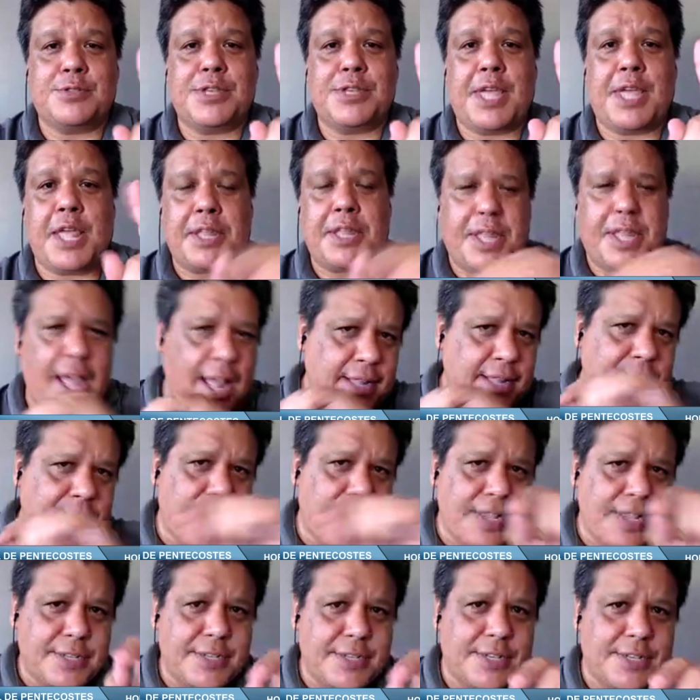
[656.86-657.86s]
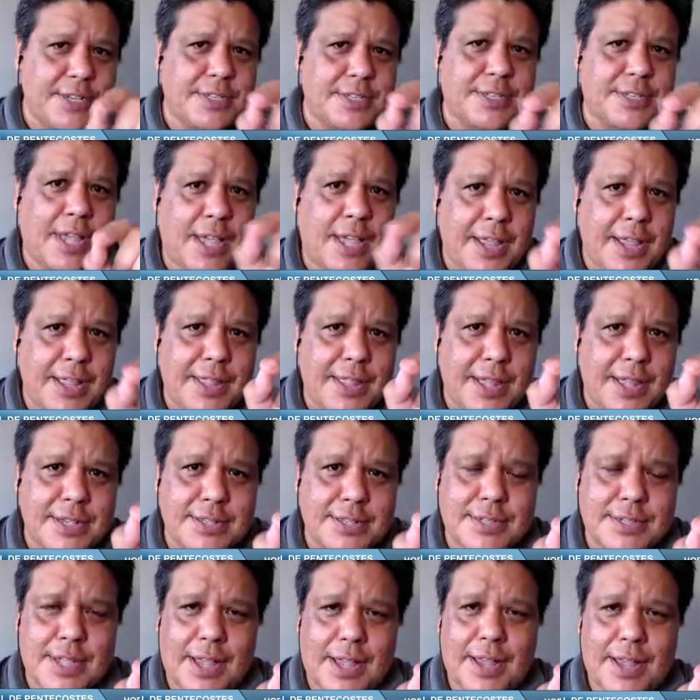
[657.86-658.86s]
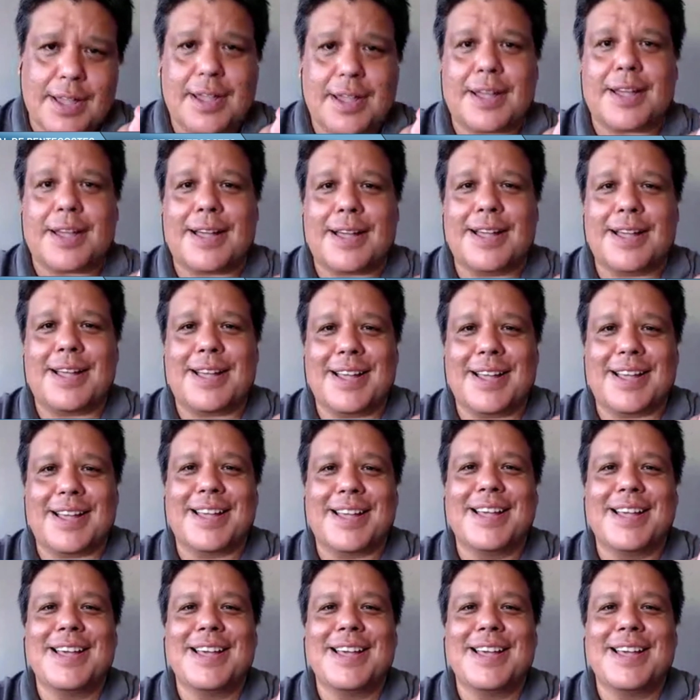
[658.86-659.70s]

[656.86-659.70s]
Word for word: o seguinte, antes de sair dessa